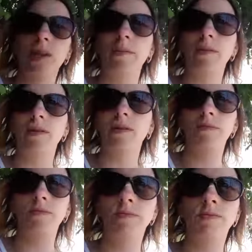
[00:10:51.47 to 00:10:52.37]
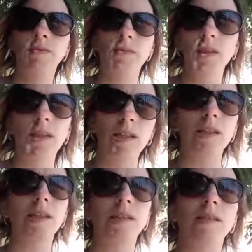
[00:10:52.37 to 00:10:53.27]
Там а, не от
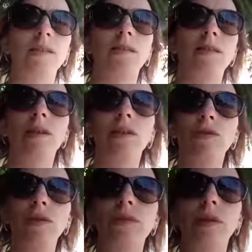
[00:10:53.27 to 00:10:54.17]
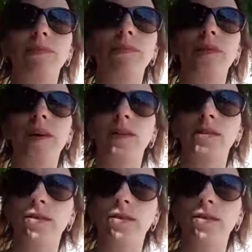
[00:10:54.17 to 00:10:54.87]
Одессы недалеко, он там буквально